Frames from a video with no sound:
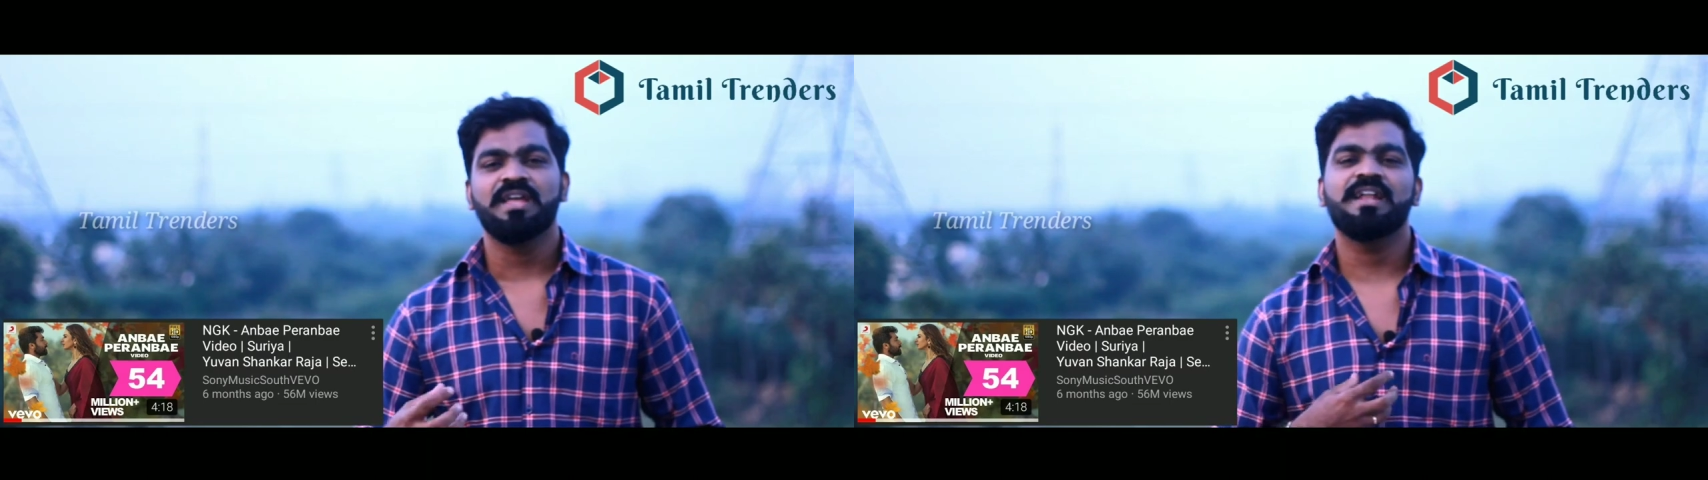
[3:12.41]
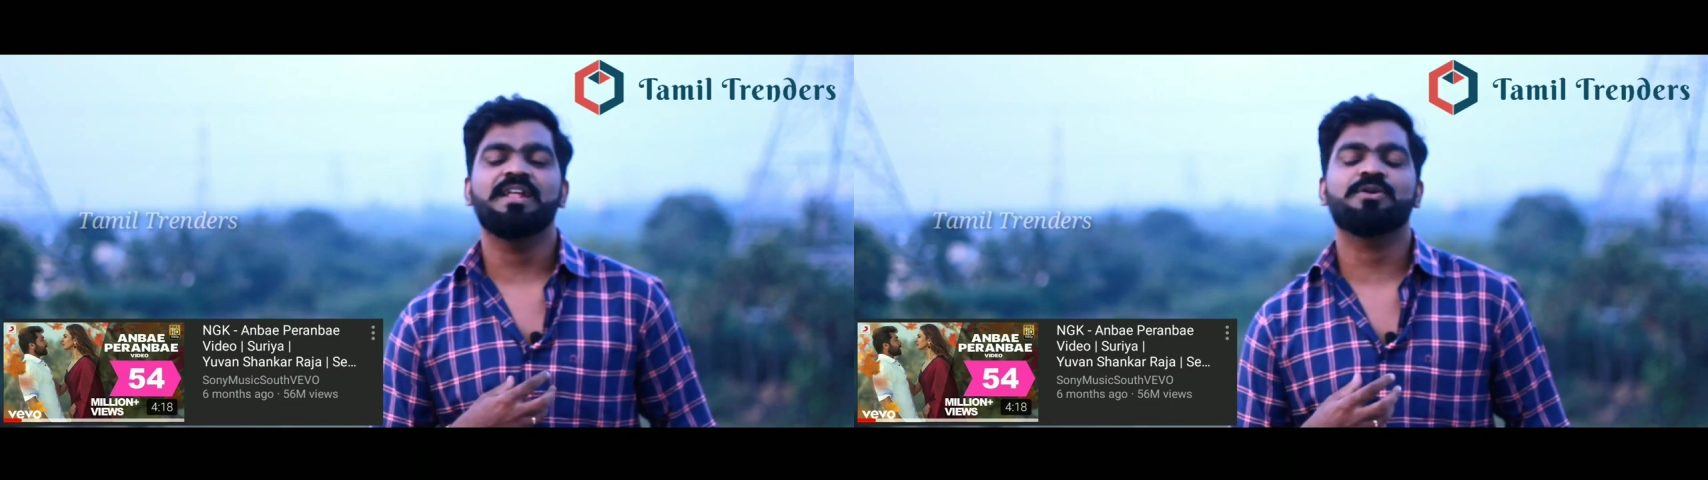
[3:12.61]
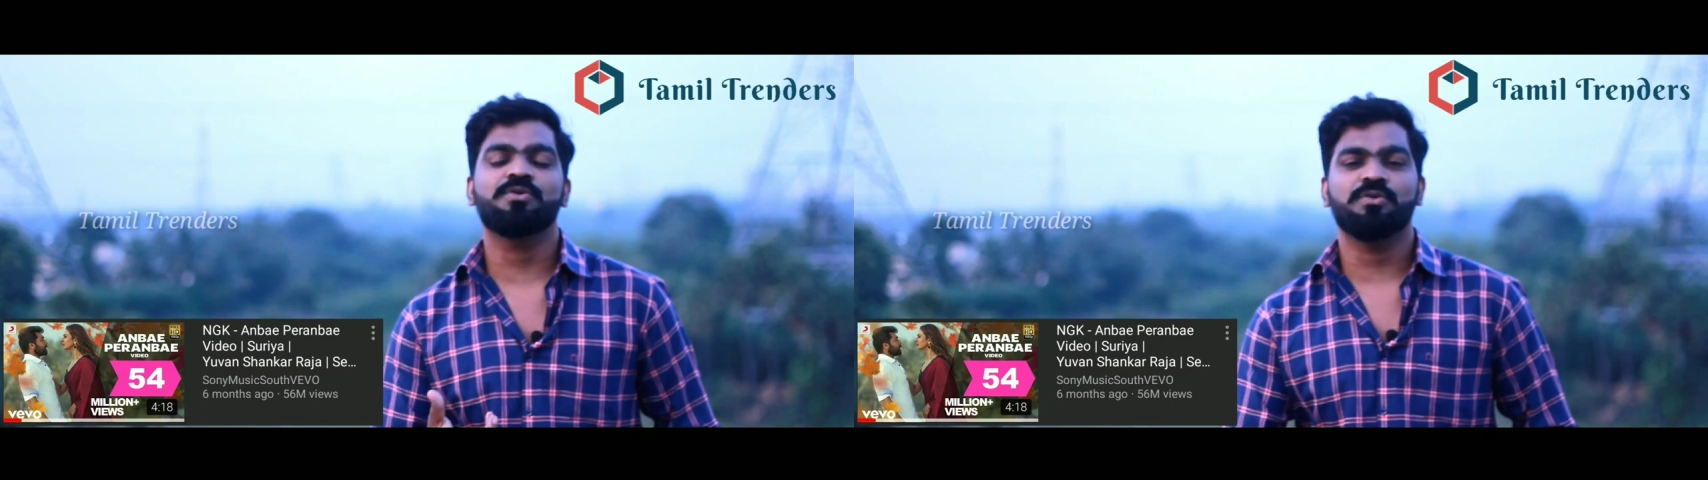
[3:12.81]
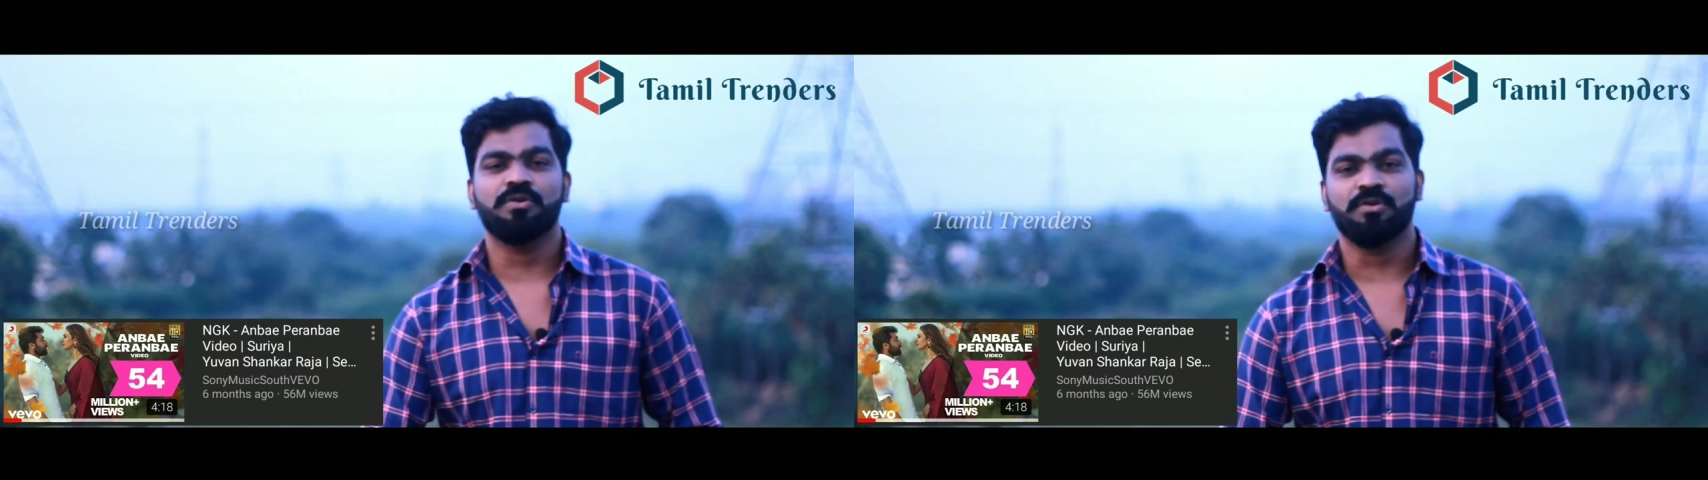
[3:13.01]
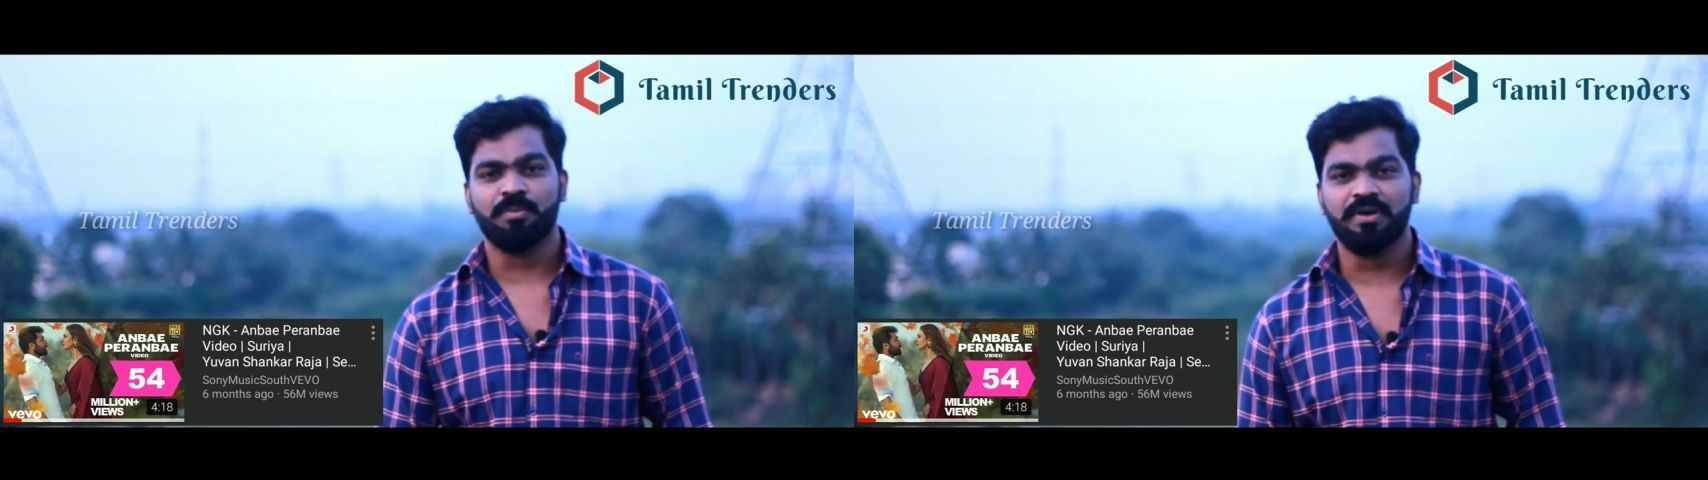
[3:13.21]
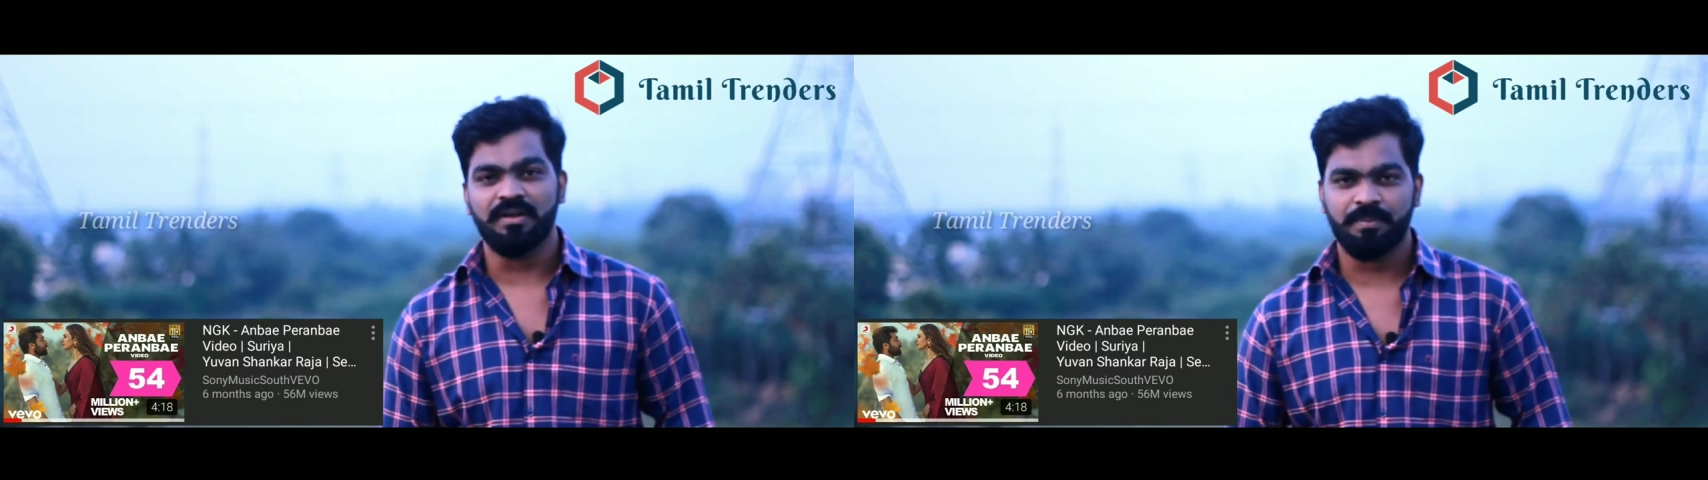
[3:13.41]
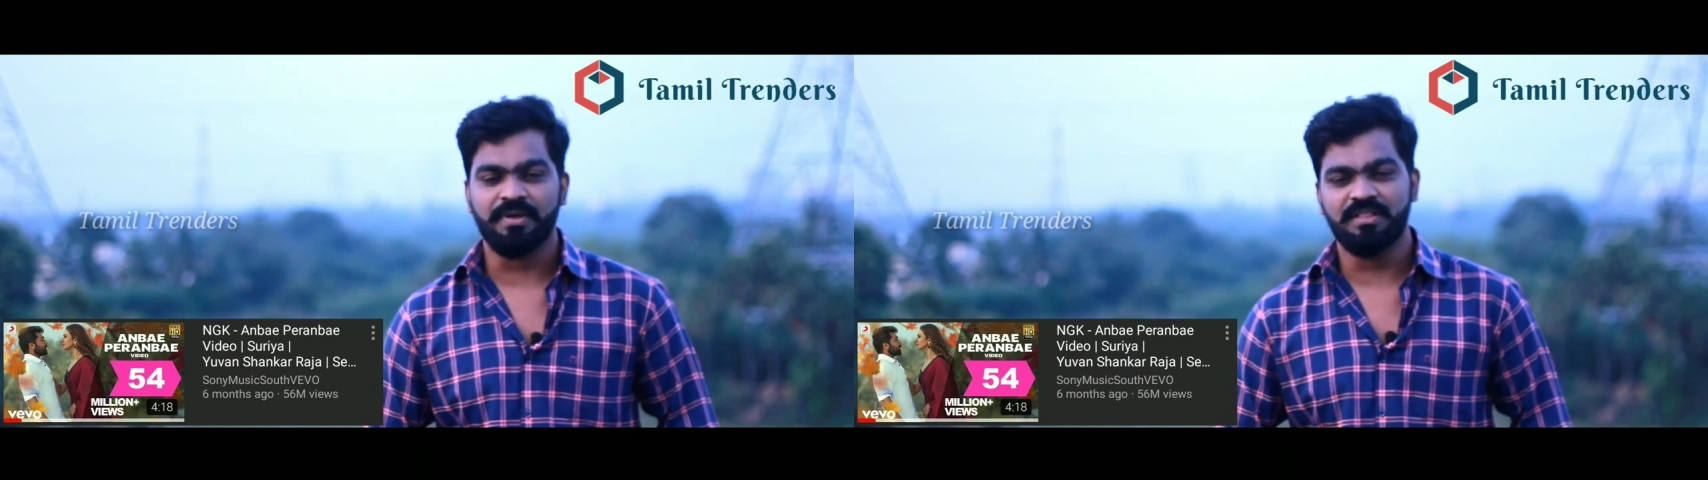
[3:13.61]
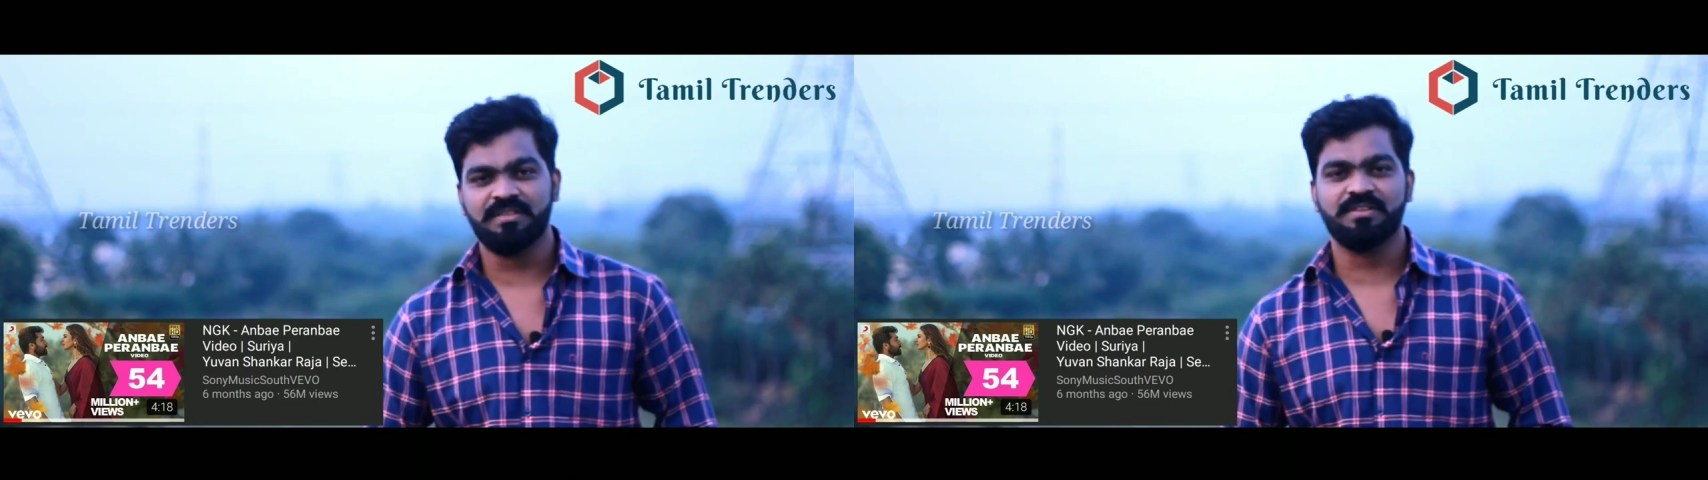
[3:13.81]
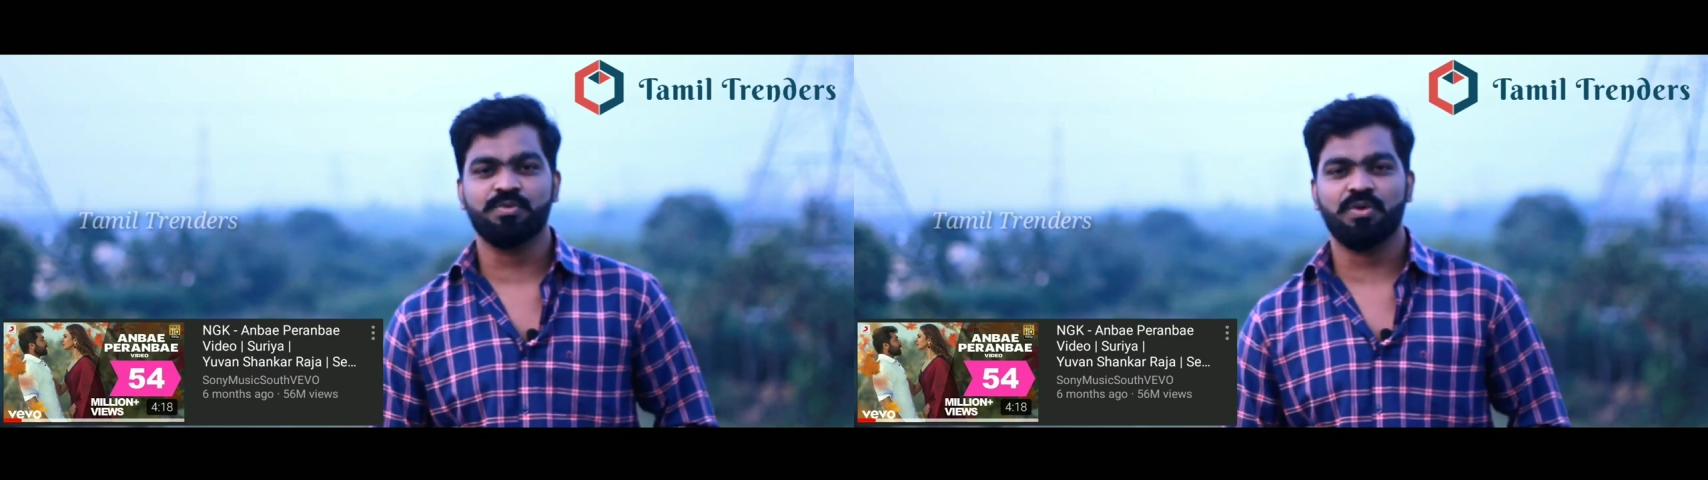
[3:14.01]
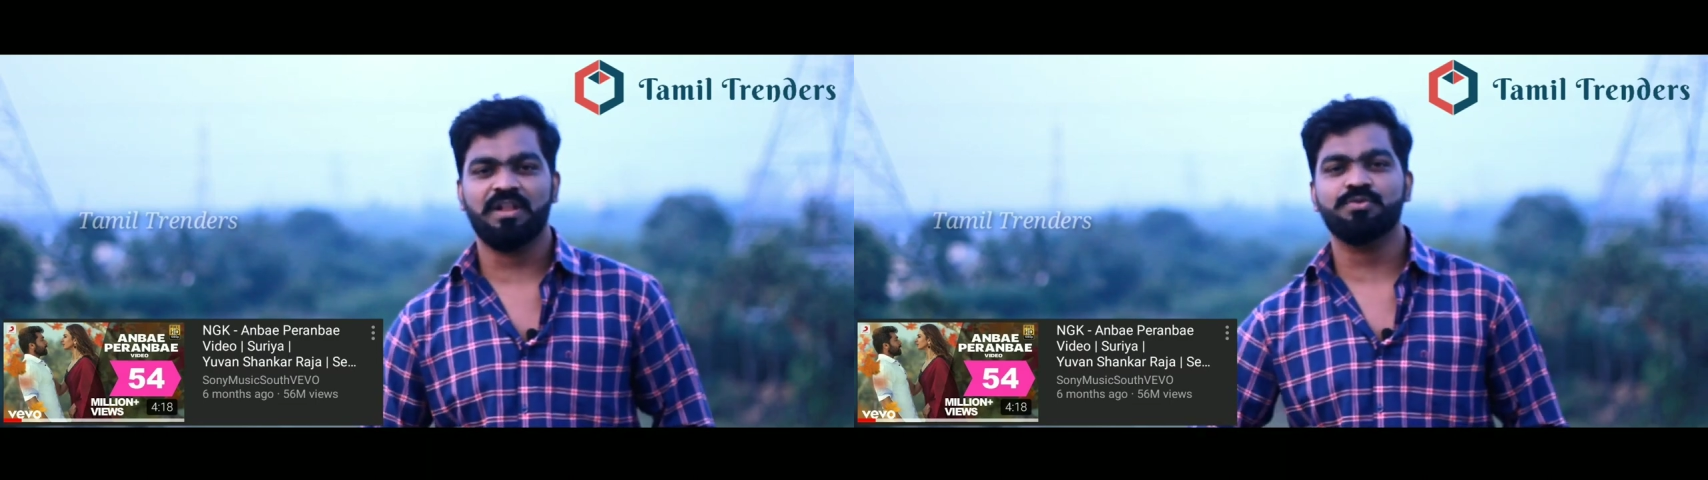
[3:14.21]
எல்லாருக்கும் ரொம்ப
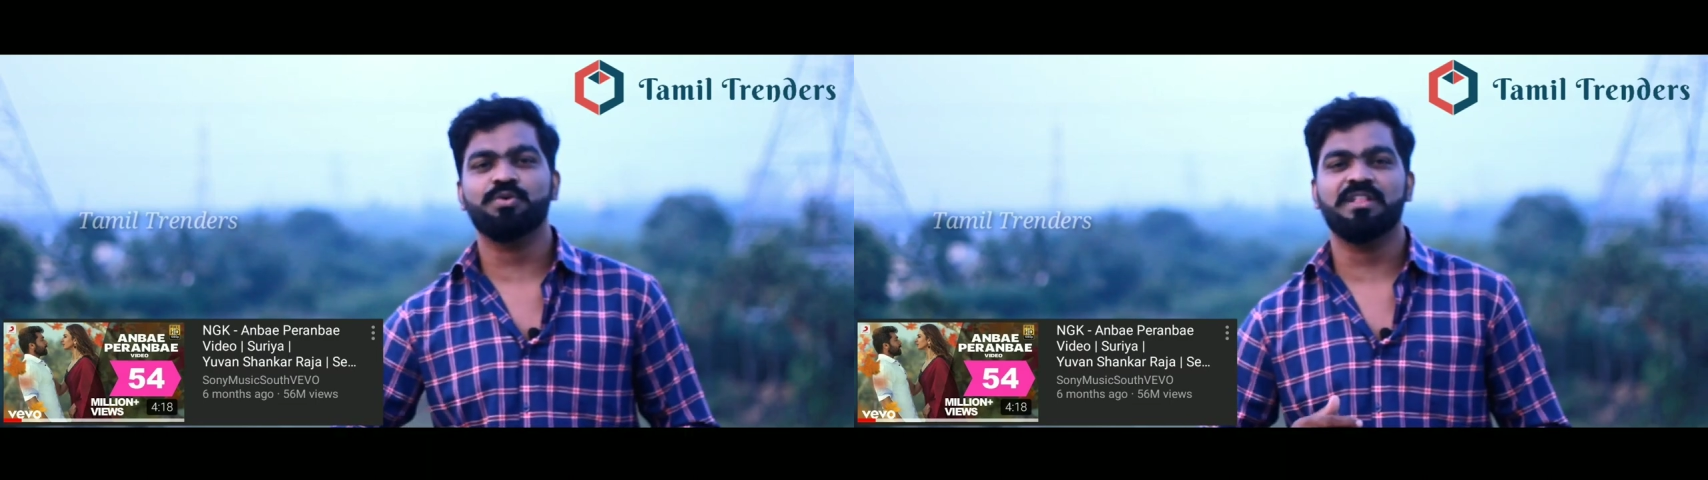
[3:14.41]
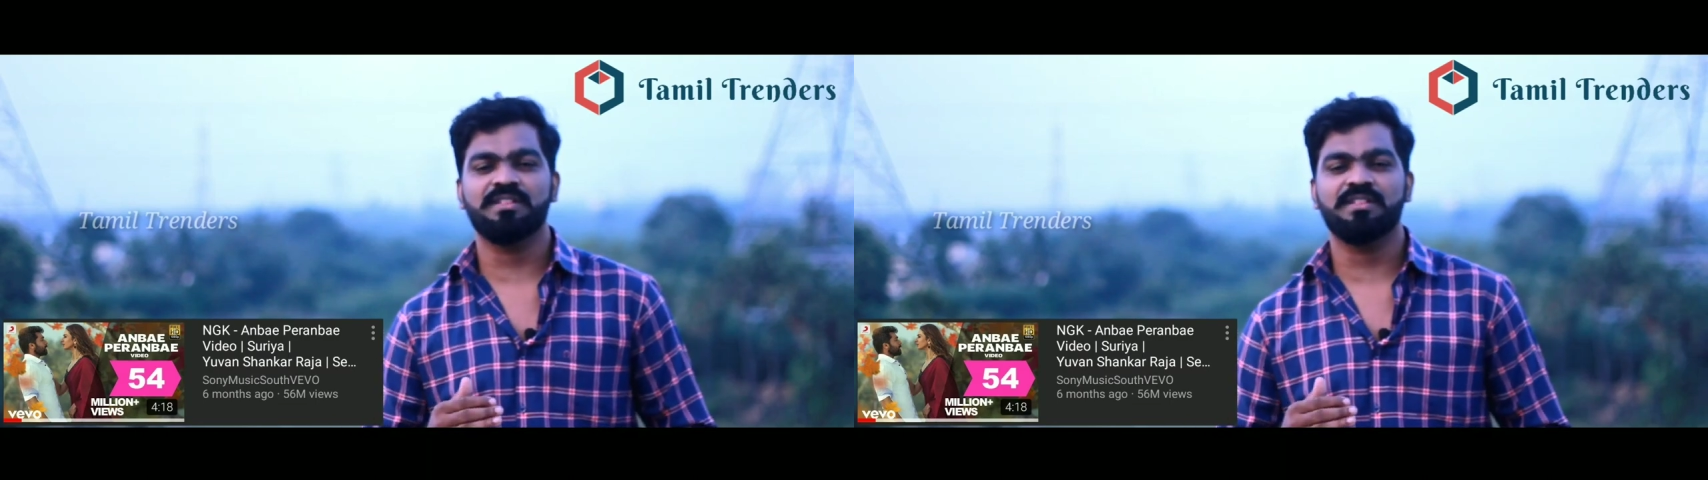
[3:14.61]
பதிஞ்சிச்சுன்னு சொல்லலாம் ஸோ